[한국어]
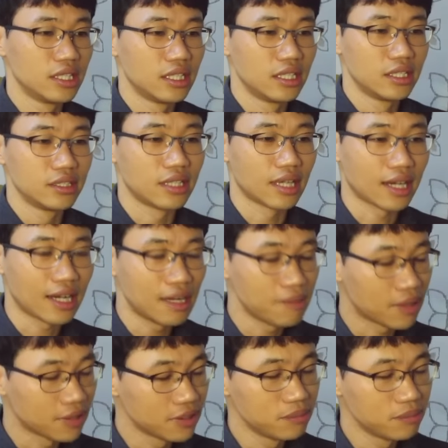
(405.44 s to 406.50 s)
내가
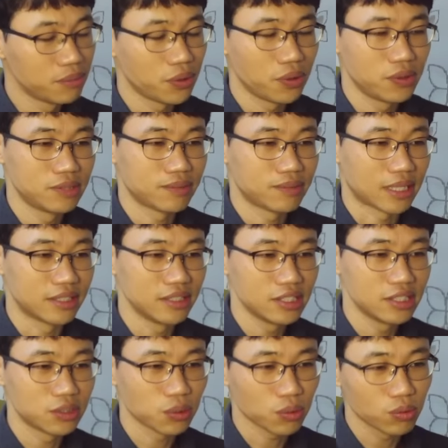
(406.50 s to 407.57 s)
만든 표현이
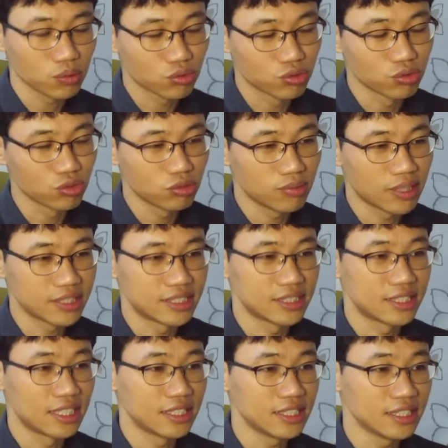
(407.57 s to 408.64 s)
맞는지 조금 궁금하실
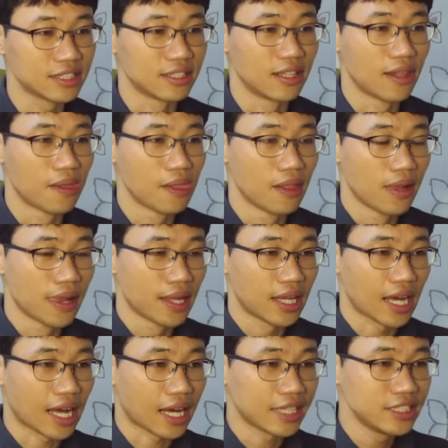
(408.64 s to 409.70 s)
때는
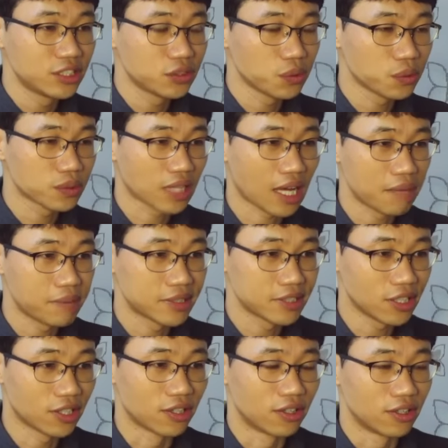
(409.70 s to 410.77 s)
I saw
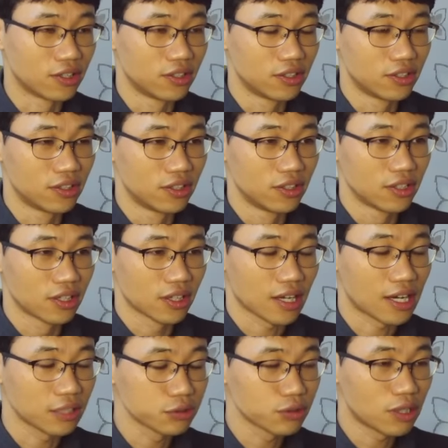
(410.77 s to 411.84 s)
time에서
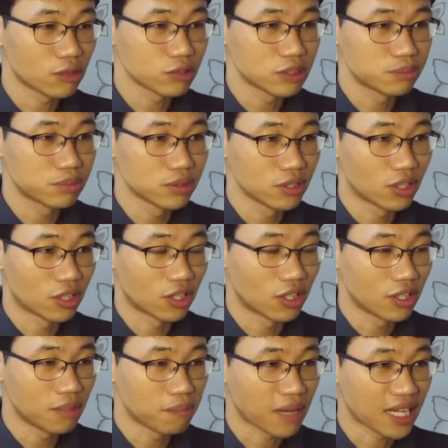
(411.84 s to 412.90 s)
강조하고 싶은
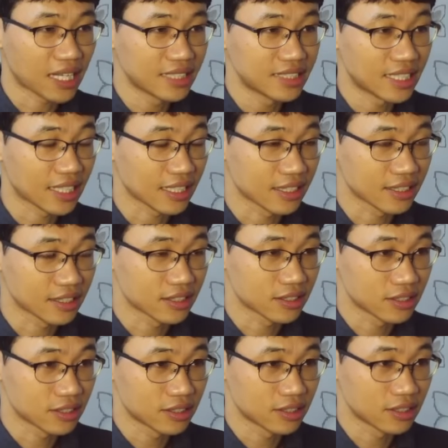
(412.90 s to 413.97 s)
거 파란색
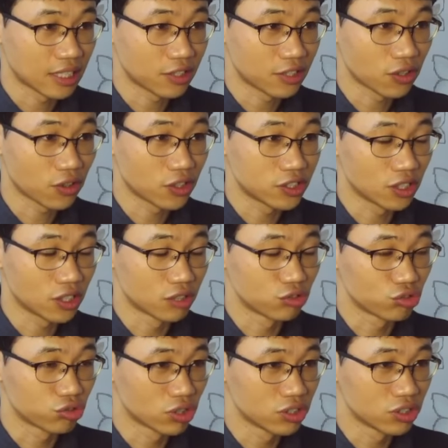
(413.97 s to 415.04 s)
뗐던 거 있죠.
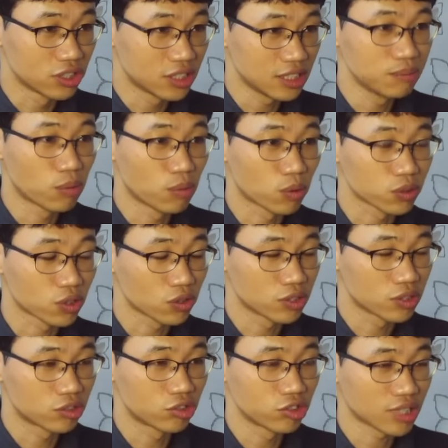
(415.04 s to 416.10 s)
주어인지 목적어인지
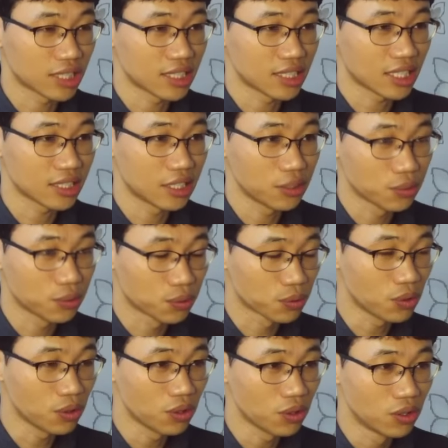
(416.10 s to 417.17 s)
둘 중 하나가
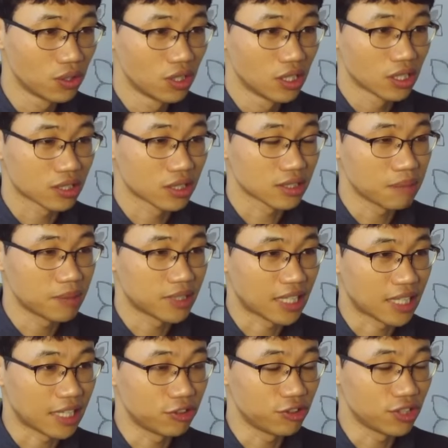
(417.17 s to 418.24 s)
내려오고 그 다음에
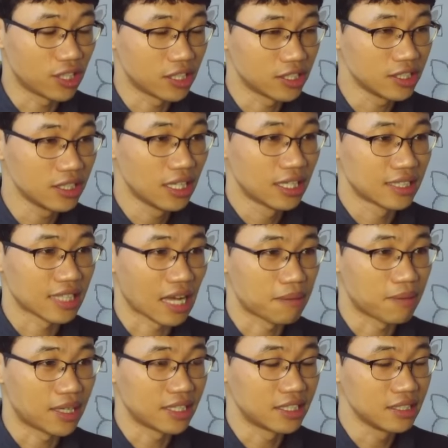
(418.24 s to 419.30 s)
that 뒤에는
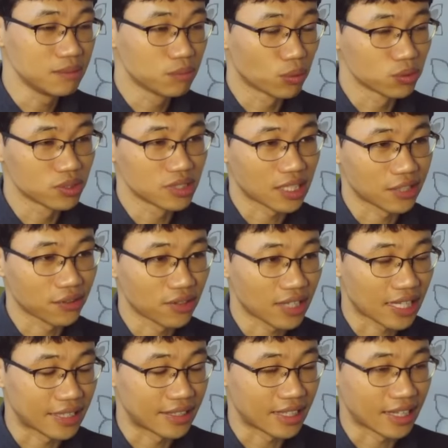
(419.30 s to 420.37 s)
남아있는 모든 단어가
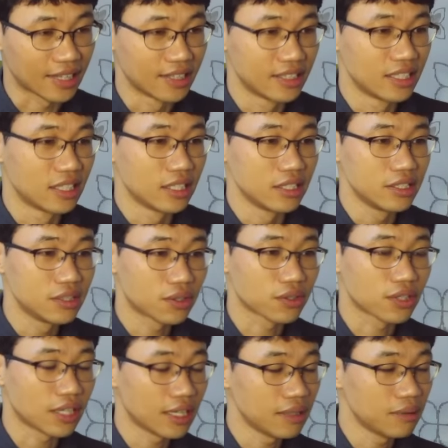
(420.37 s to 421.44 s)
간다.
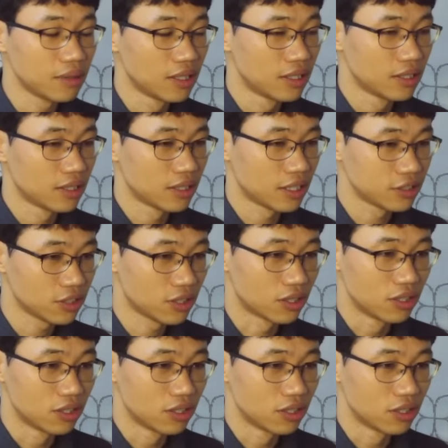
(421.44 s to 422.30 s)
이렇게 해서